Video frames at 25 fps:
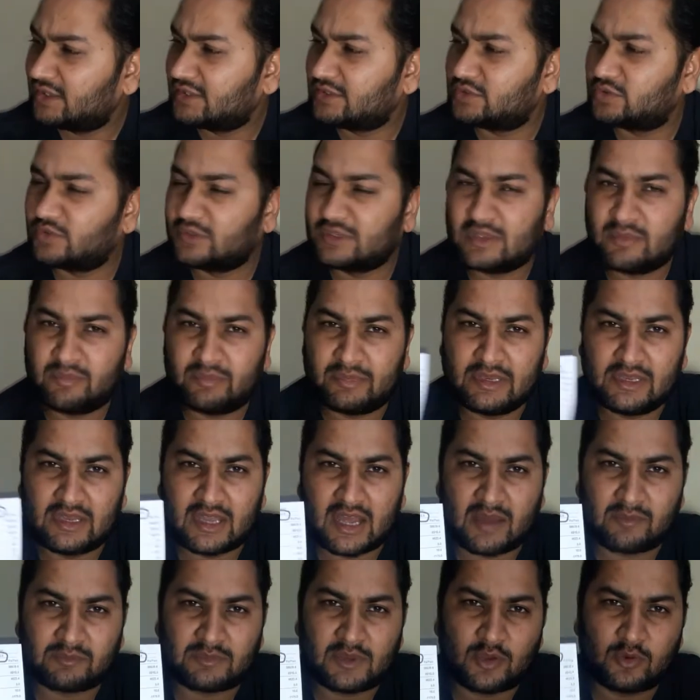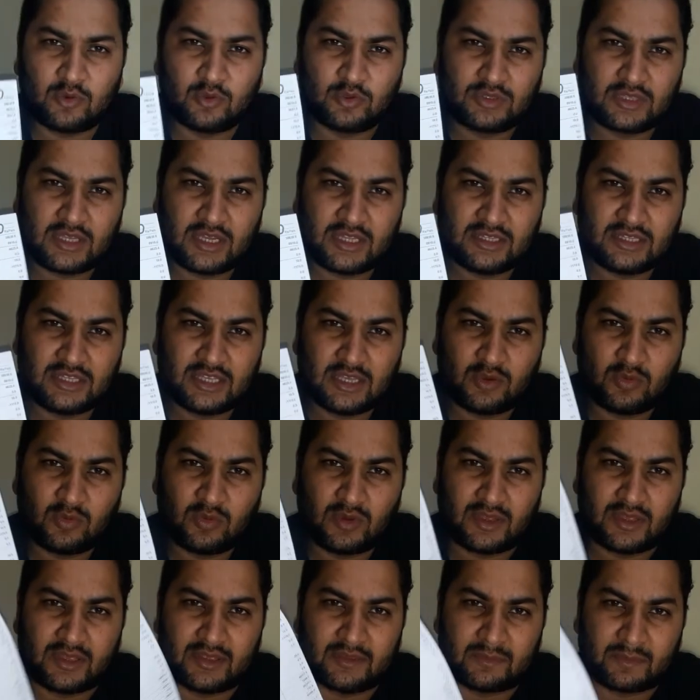जो ये बिल आपका खुद का दिया
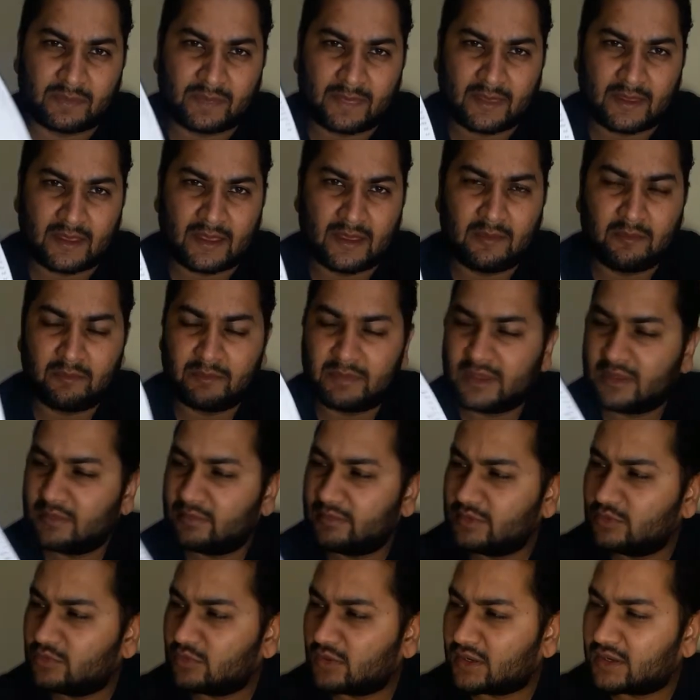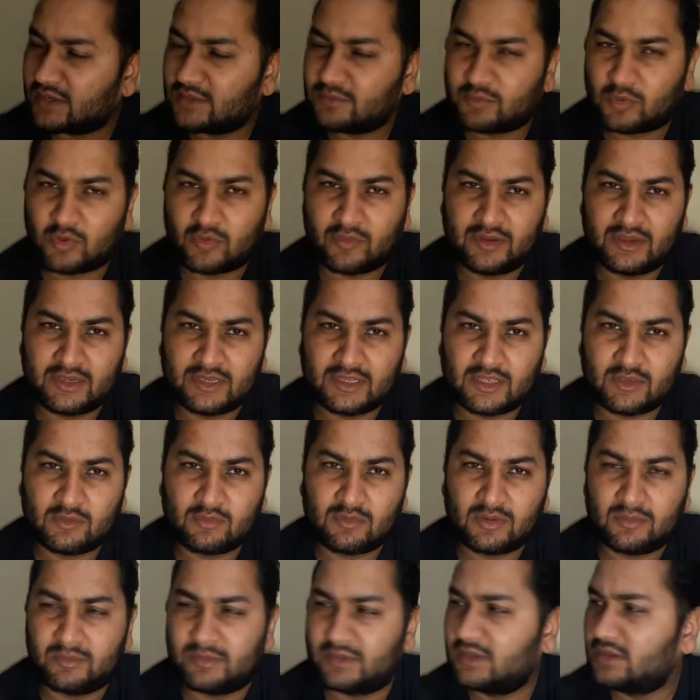हुआ है एम पी e द्वारा प्रोवाइड किया
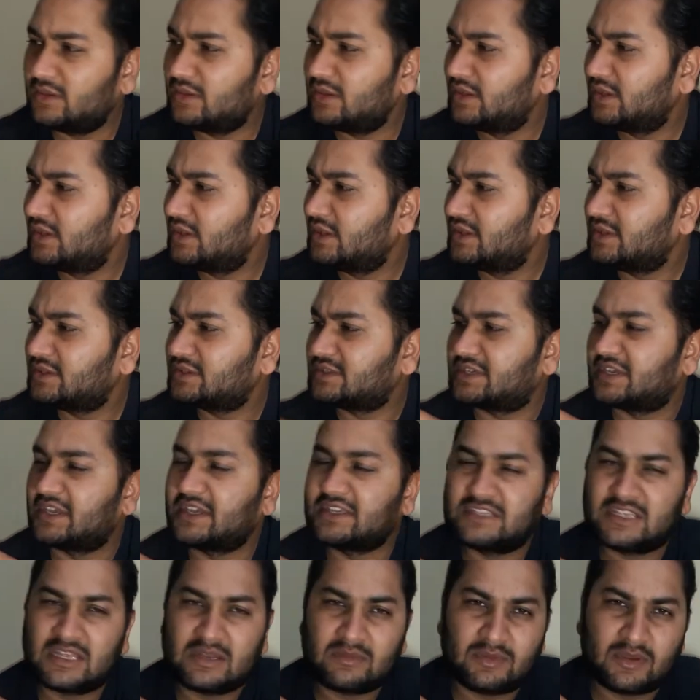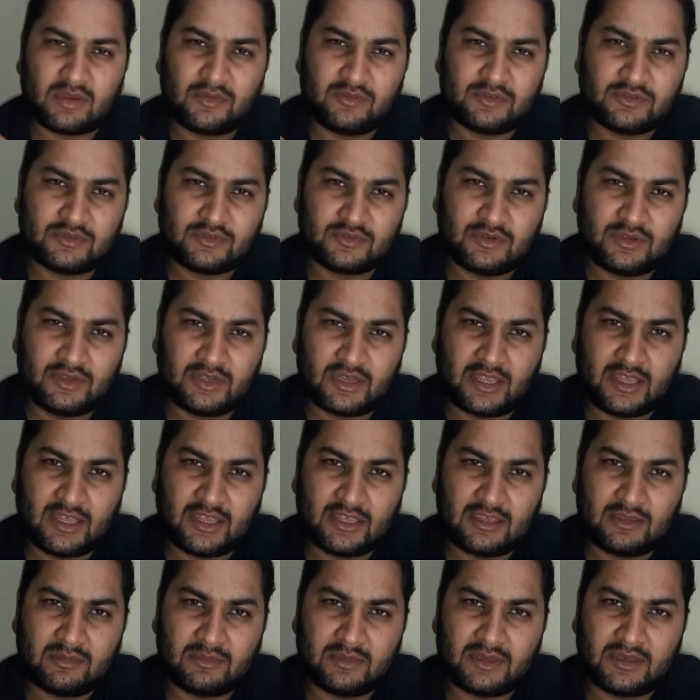हुआ बिल छः हज़ार बाईस यूनिट
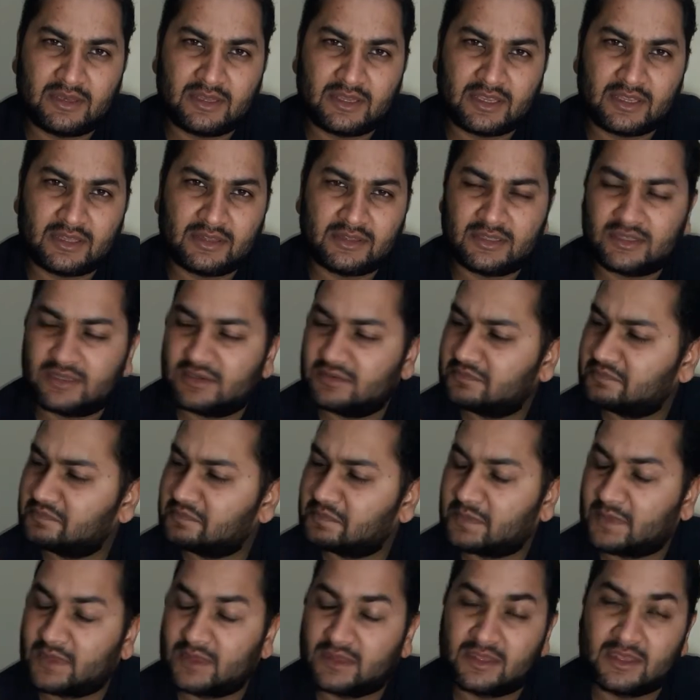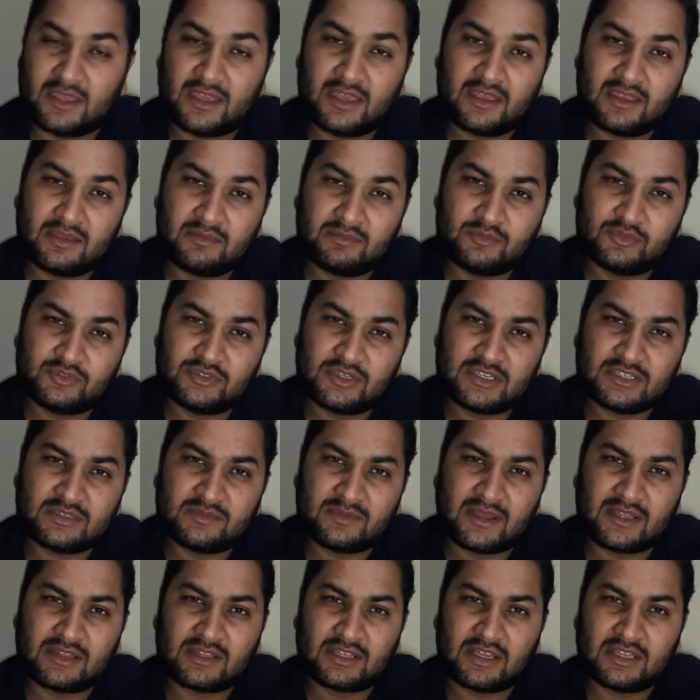एक ही महीने के अंदर ये मुझे इस
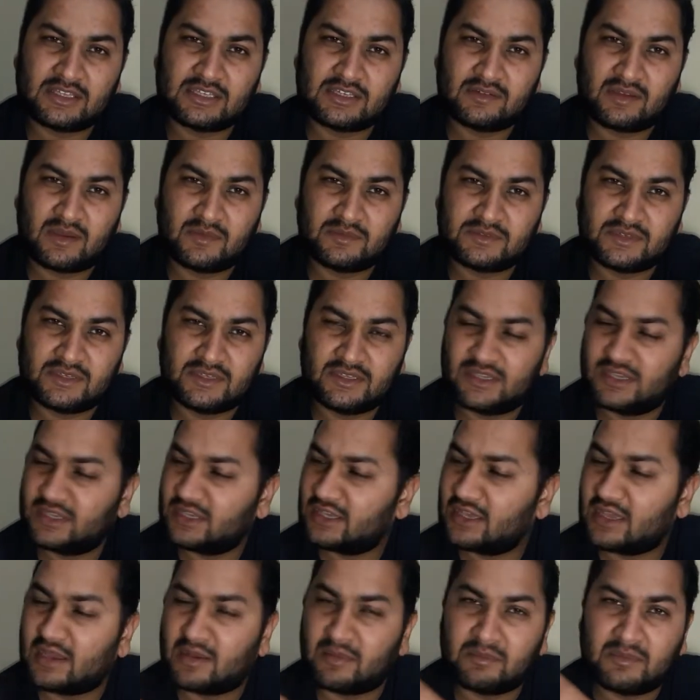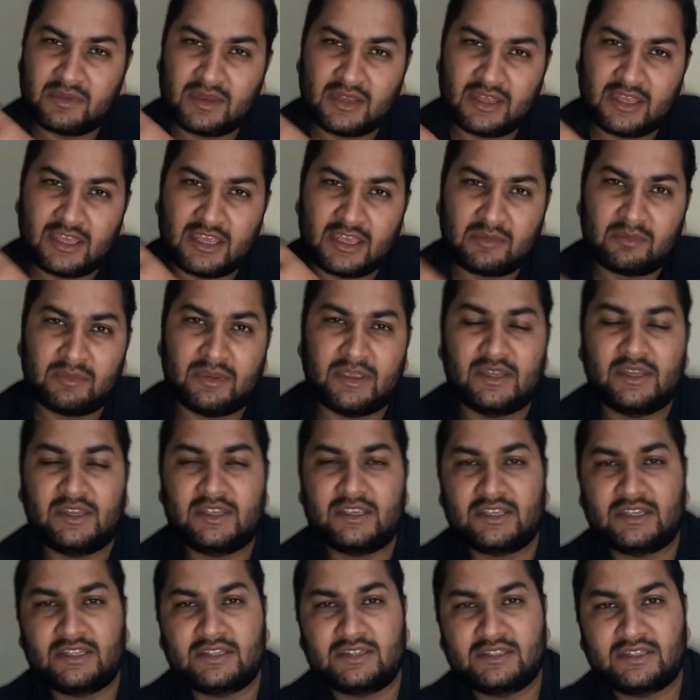बात का जवाब चाहिए कि हमने एक
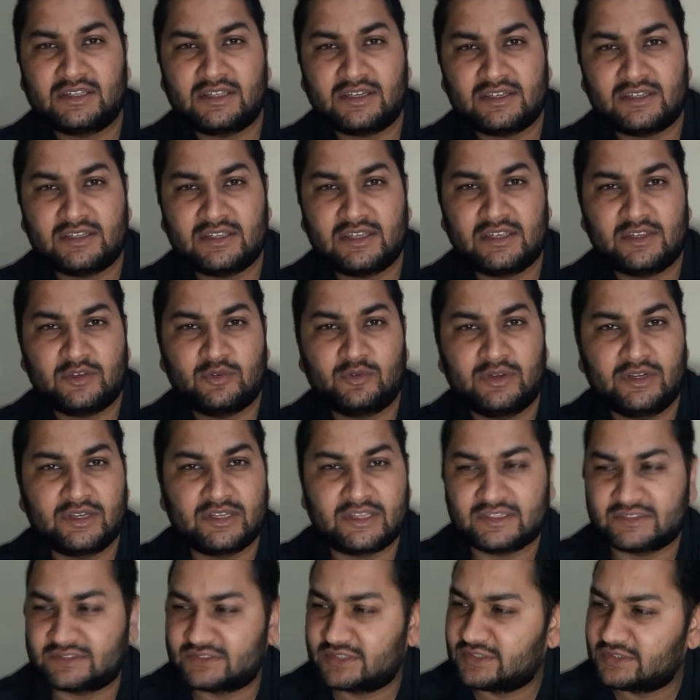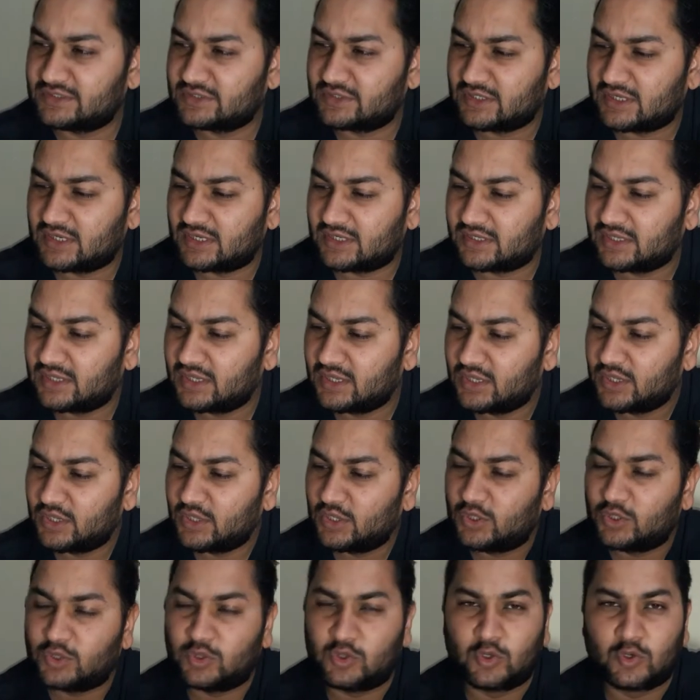महीने के अंदर ये यूनिट कैसे जलाई
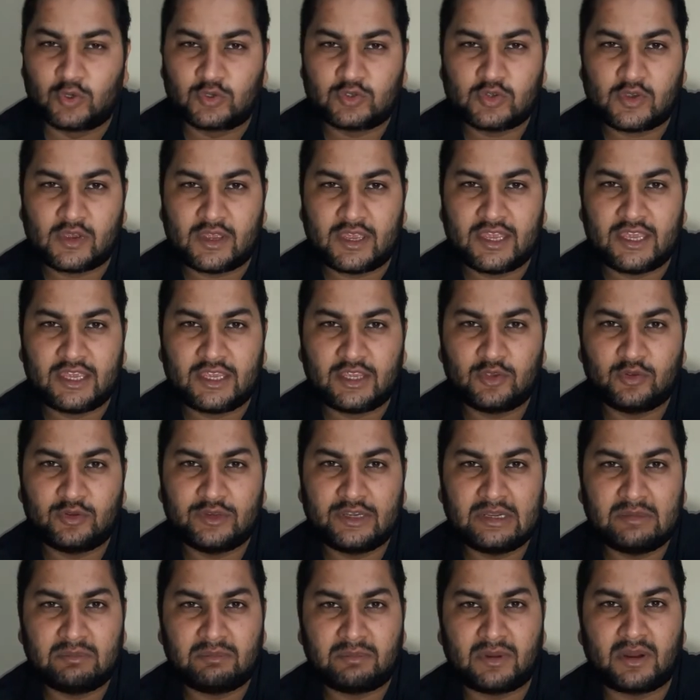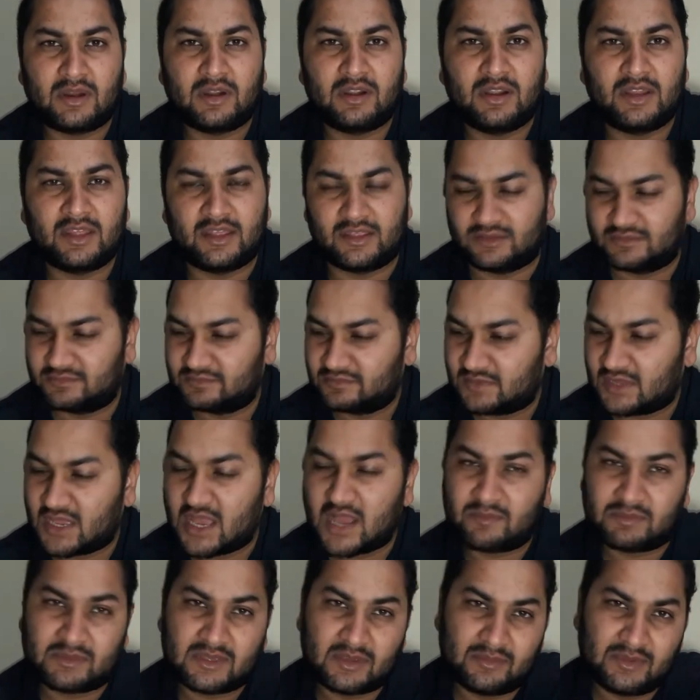201 यूनिट पर डे
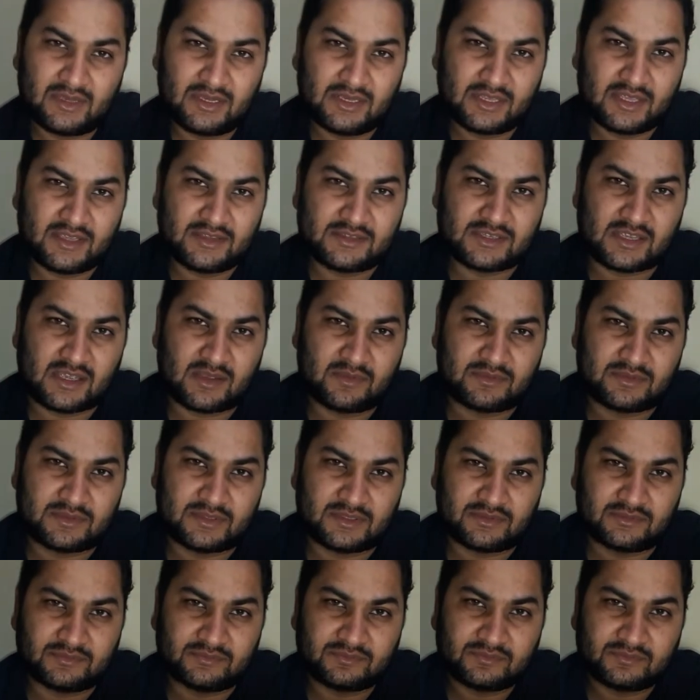आपके बिल के हिसाब से